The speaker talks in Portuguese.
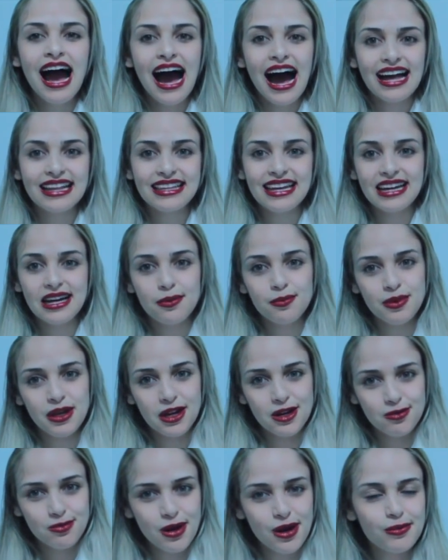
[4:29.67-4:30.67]
Até que a
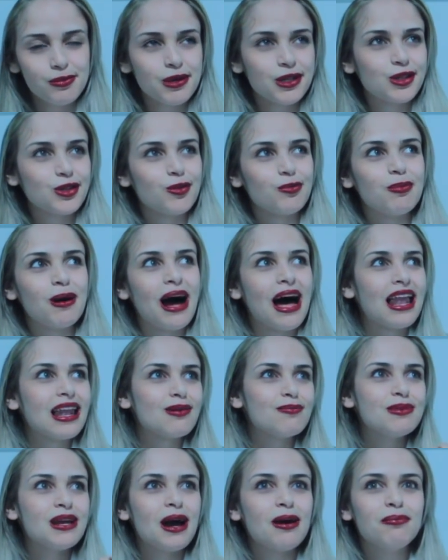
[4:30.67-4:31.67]
minha irmã mandou
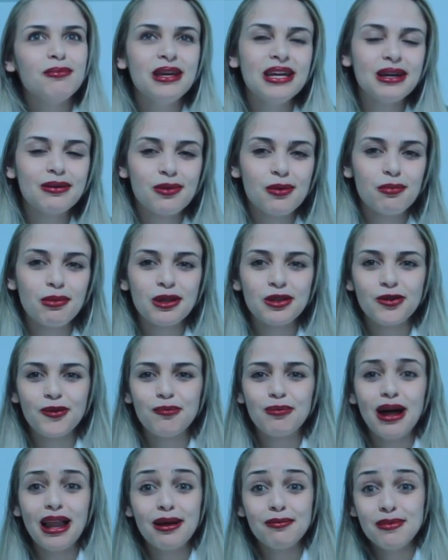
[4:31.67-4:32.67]
bala, minha amiga me mandou
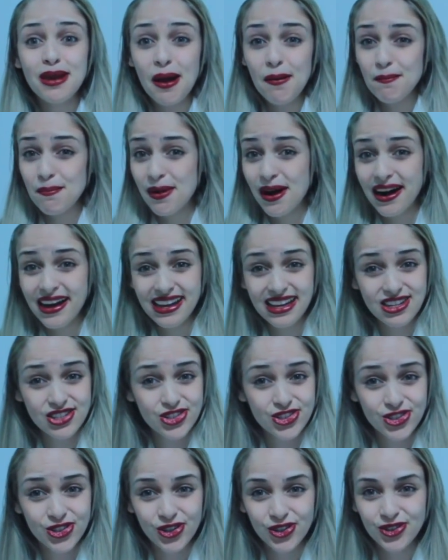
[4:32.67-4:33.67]
bala, minha mãe
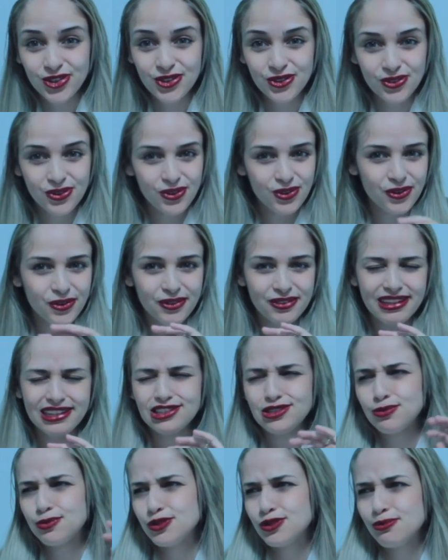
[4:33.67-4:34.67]
achou todo quanto é
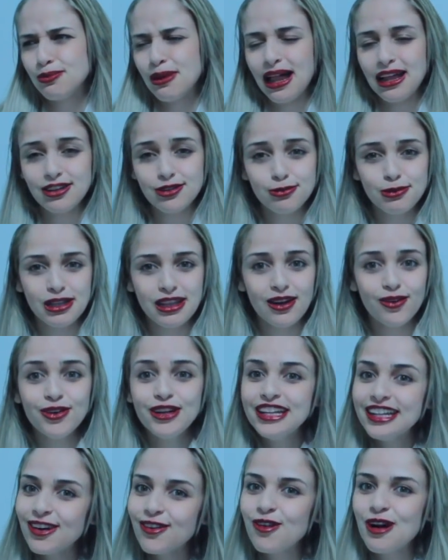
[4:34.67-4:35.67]
tipo de bala de melão
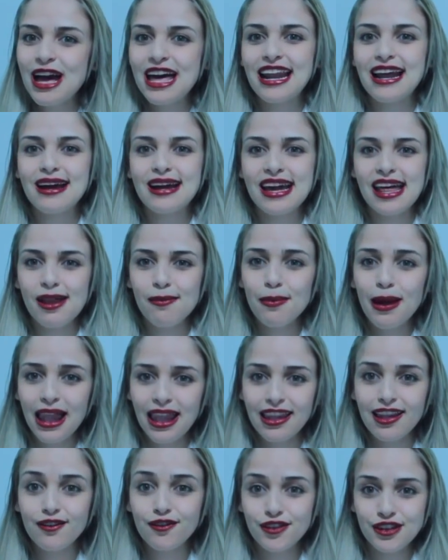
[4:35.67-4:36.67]
e não era aquela
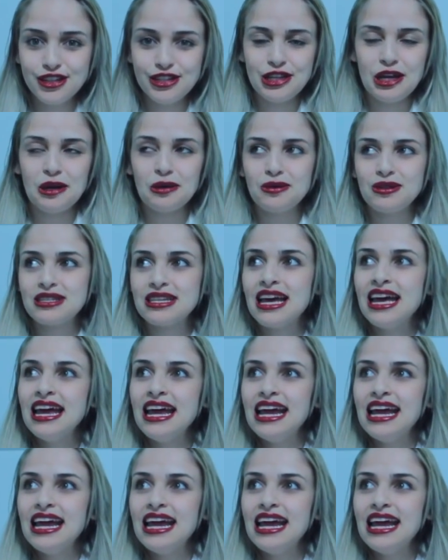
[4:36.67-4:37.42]
bala da Frigelos.